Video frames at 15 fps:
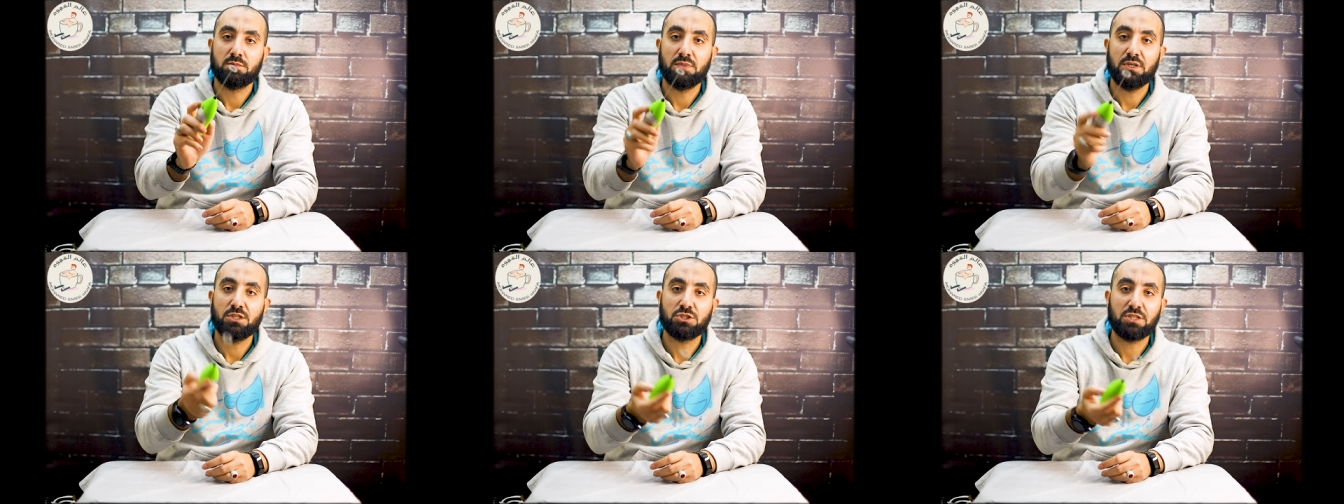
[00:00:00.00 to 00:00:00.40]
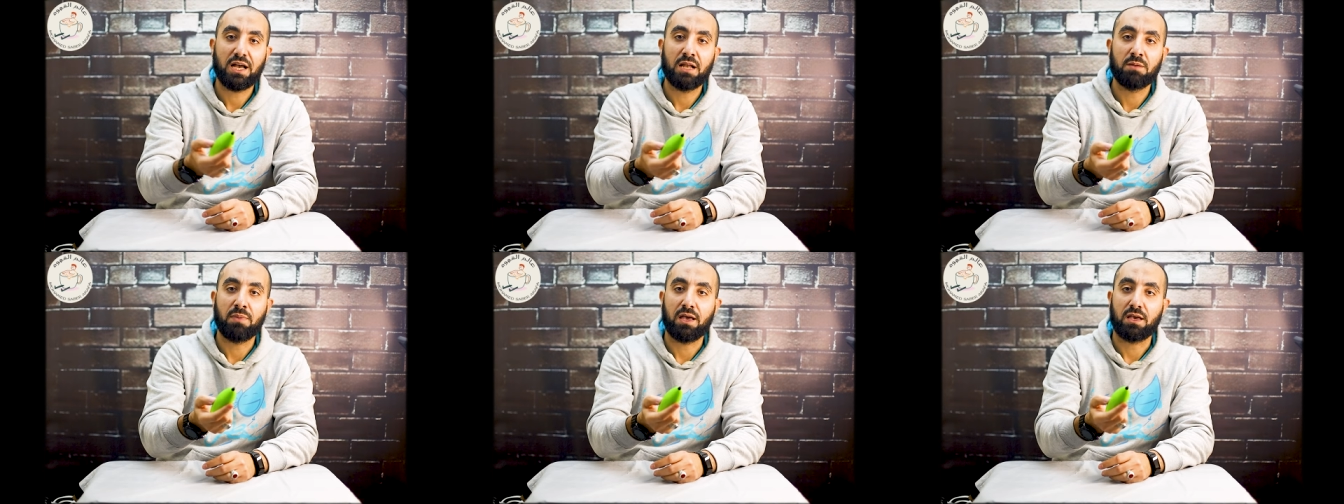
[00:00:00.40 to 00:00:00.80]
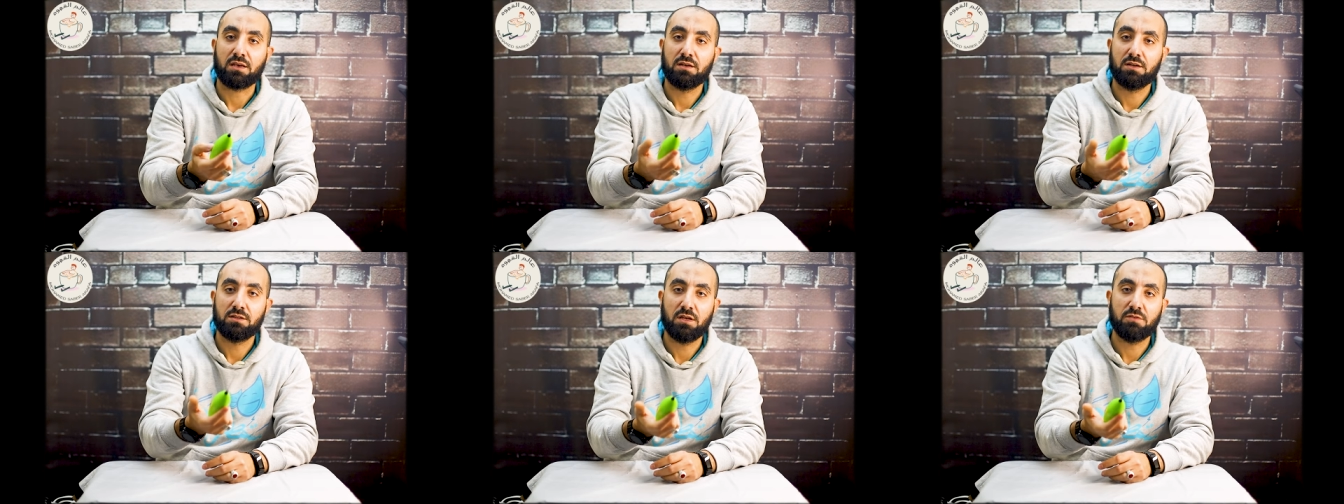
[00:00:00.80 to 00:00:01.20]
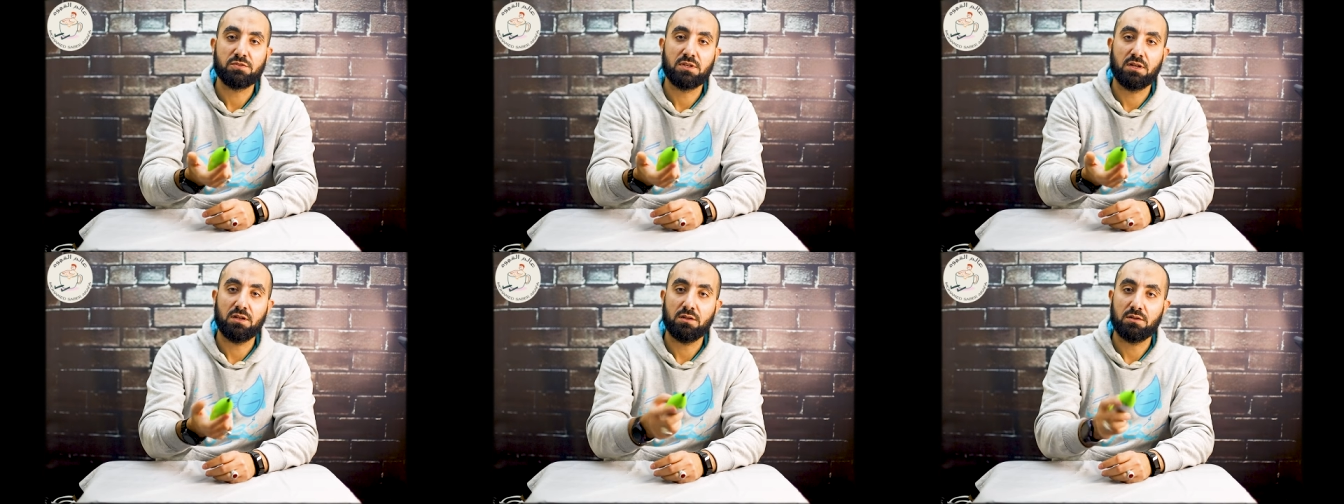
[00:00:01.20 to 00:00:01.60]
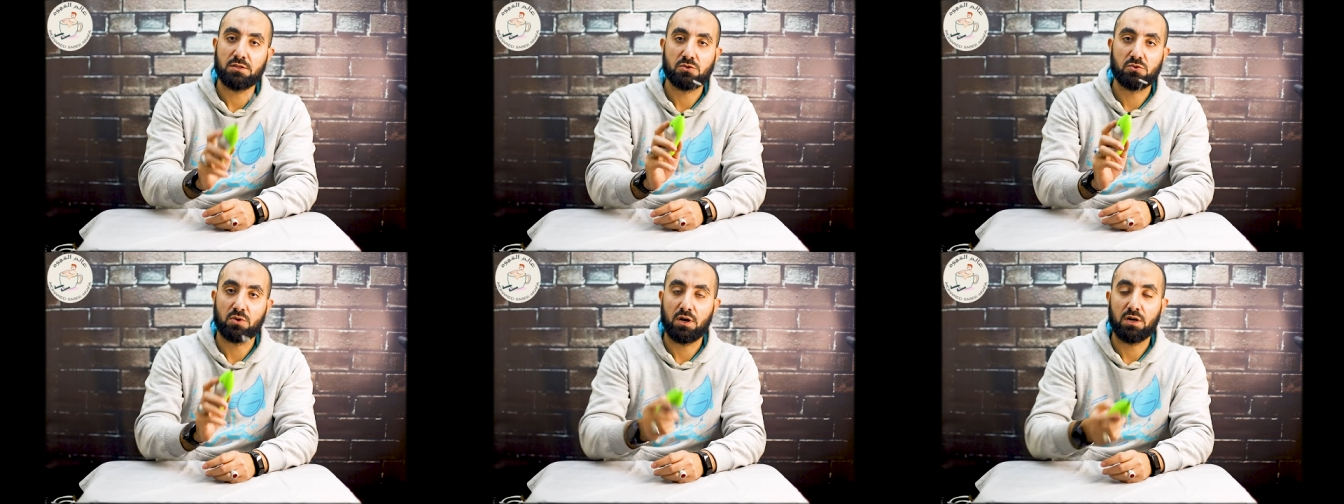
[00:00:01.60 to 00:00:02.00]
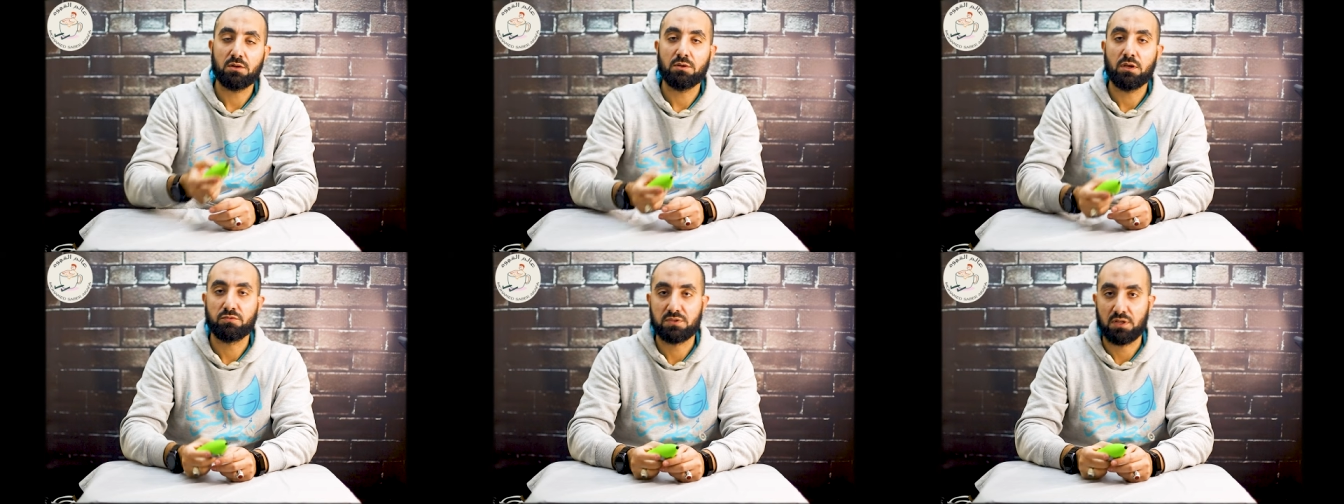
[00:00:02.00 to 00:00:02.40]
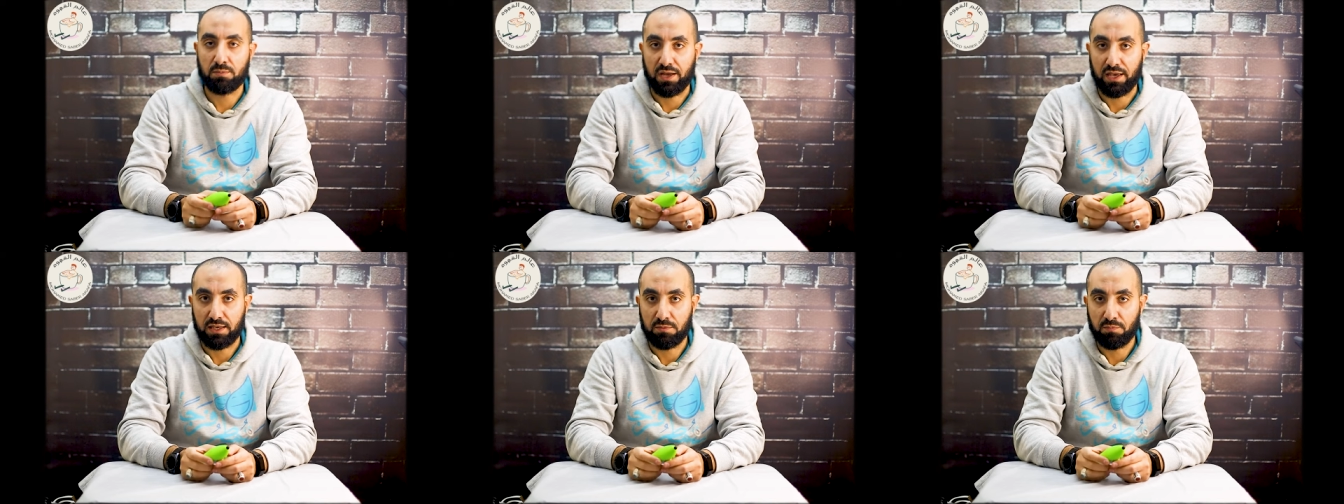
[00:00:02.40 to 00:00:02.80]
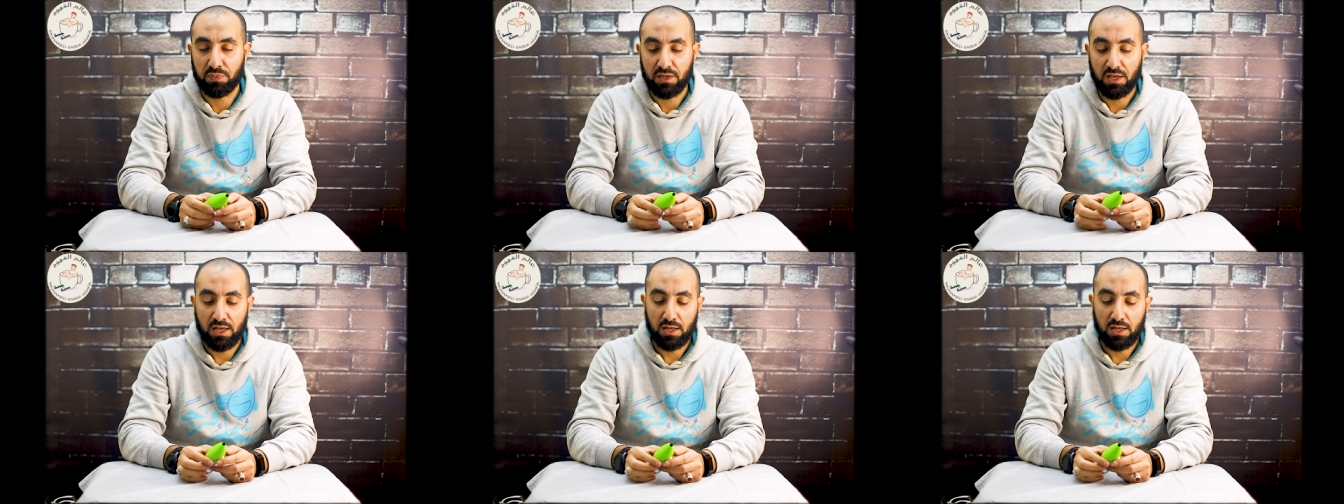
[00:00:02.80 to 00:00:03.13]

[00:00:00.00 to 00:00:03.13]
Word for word: بيشتغل معاك تفصل الزرار ويفصل معاك